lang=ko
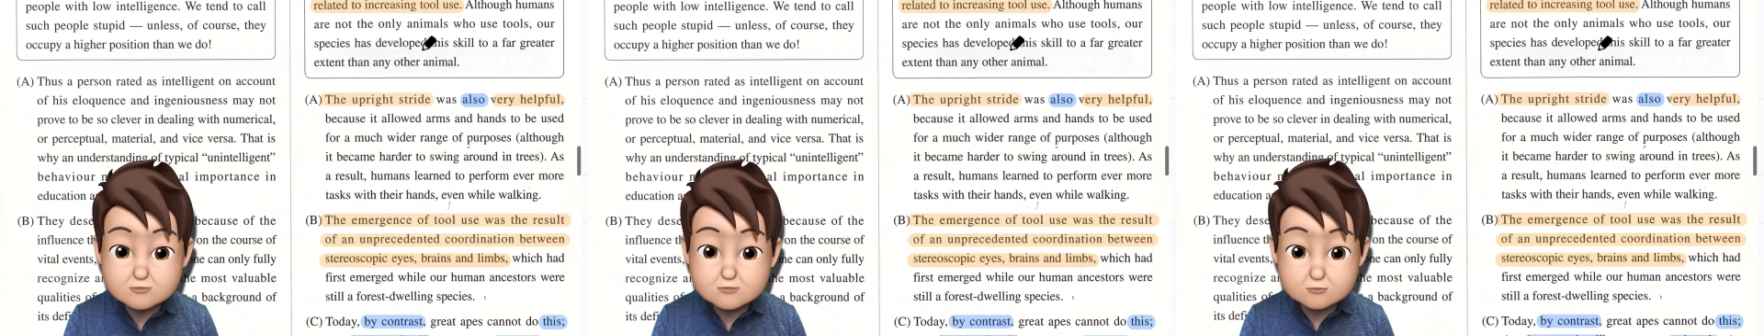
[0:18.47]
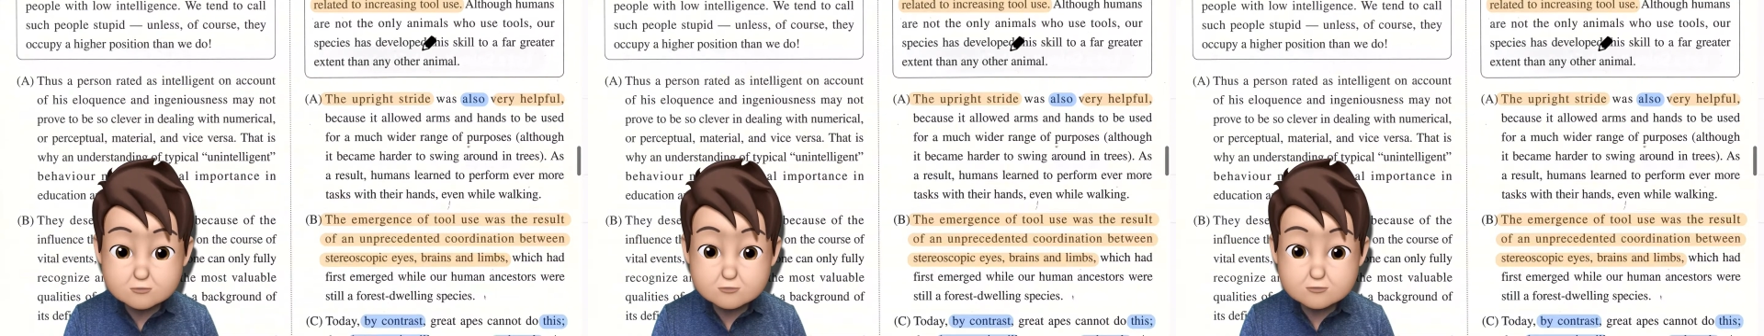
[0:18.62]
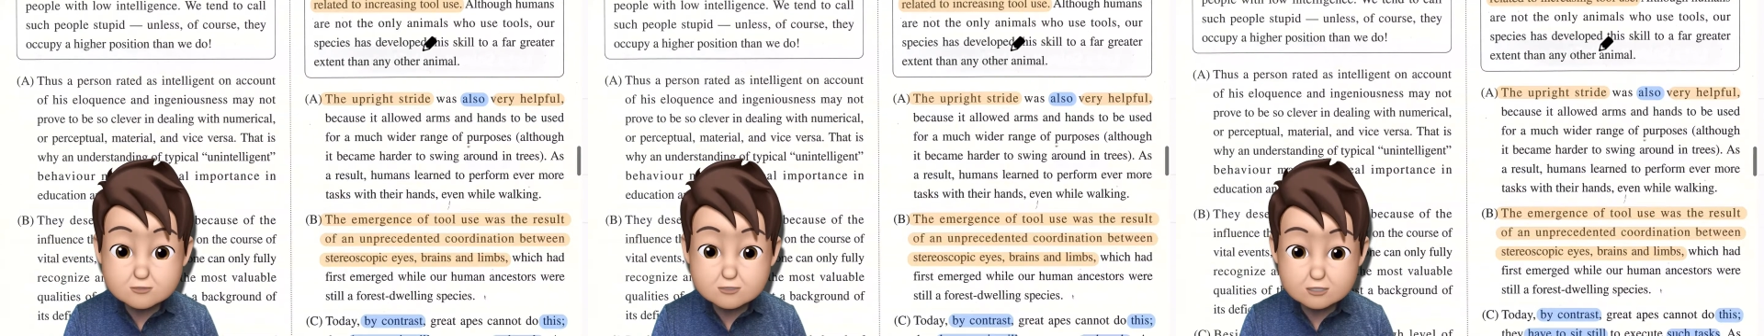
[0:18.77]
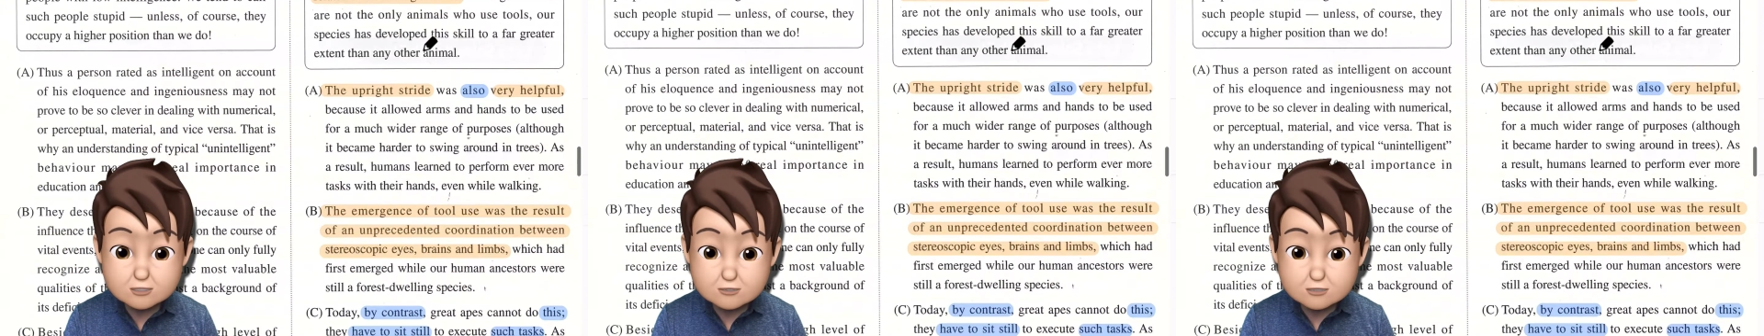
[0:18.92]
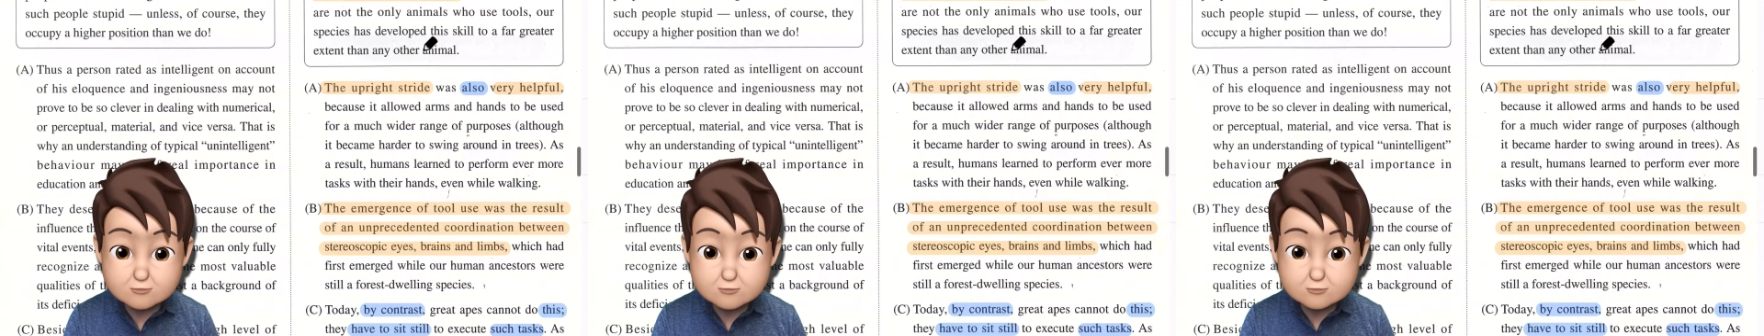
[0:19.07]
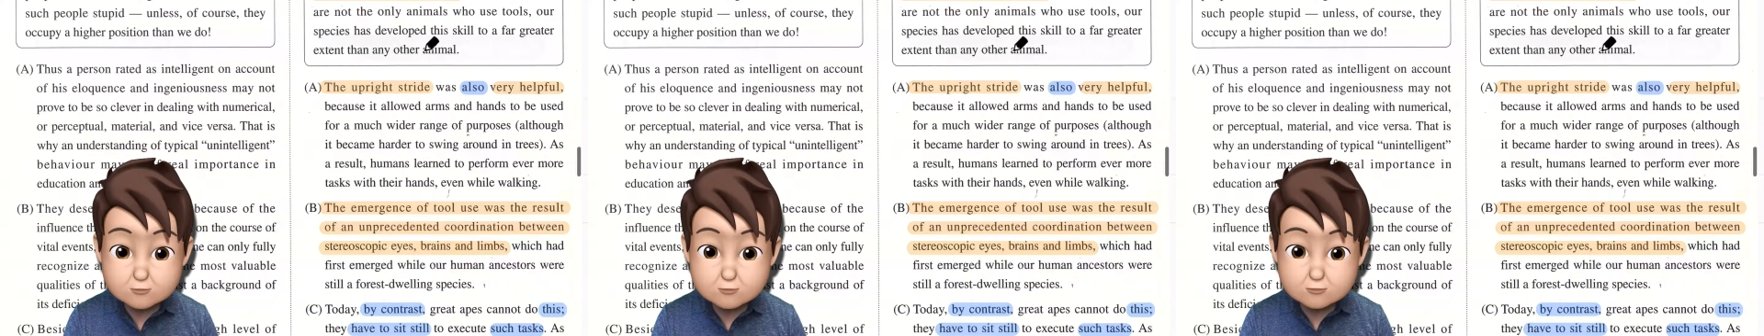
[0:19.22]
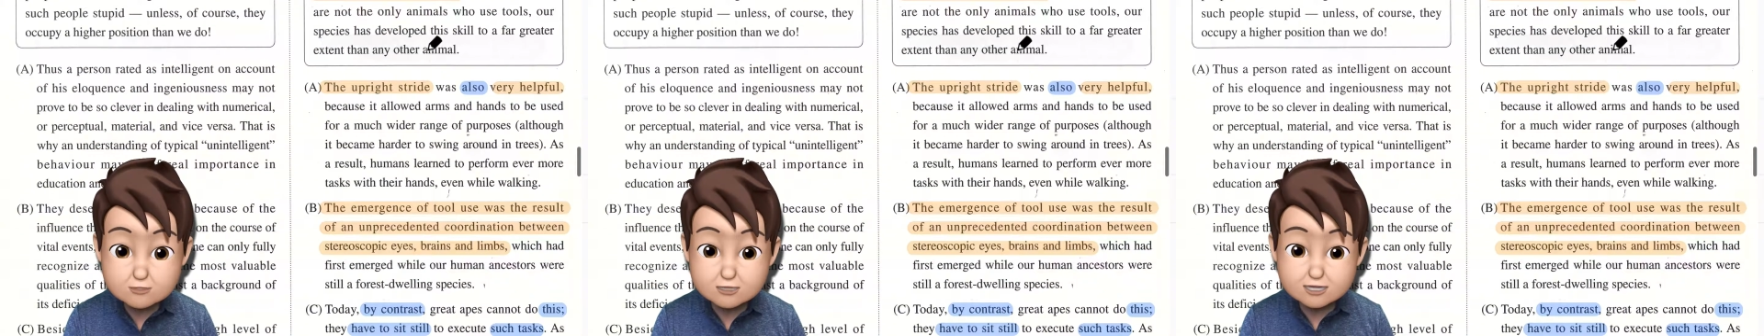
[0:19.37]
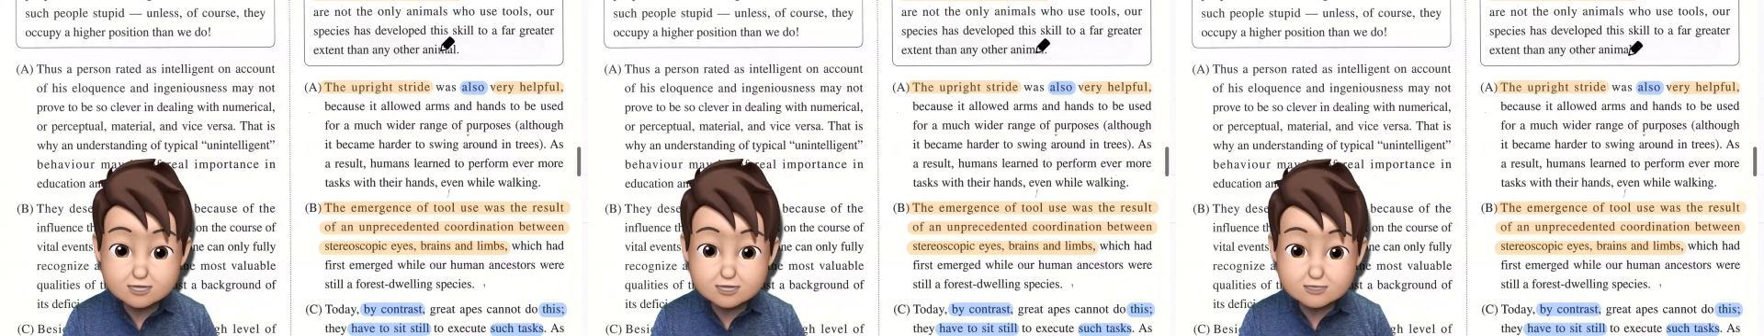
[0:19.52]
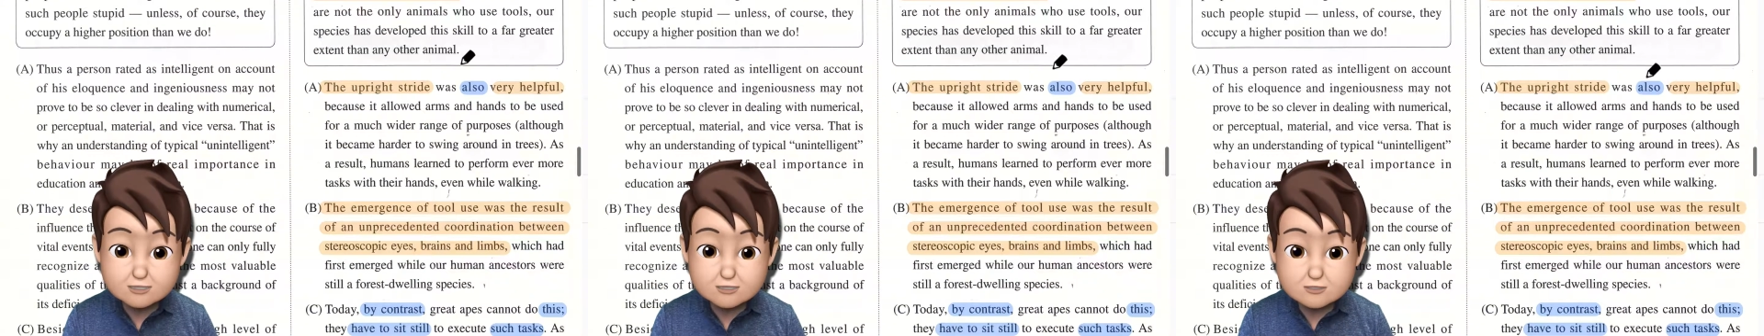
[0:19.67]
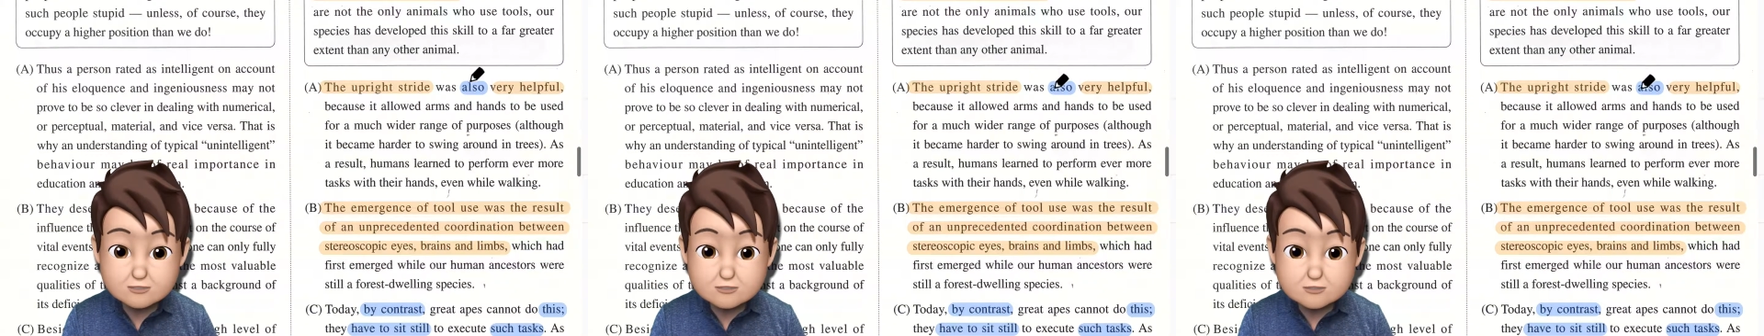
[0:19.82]
부분을 이렇게 표시해
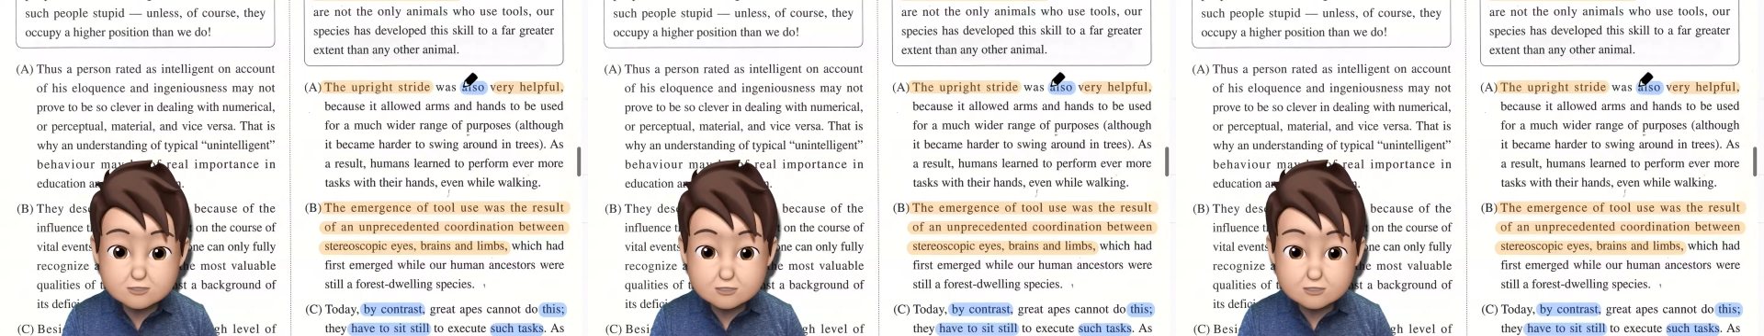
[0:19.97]
놨어.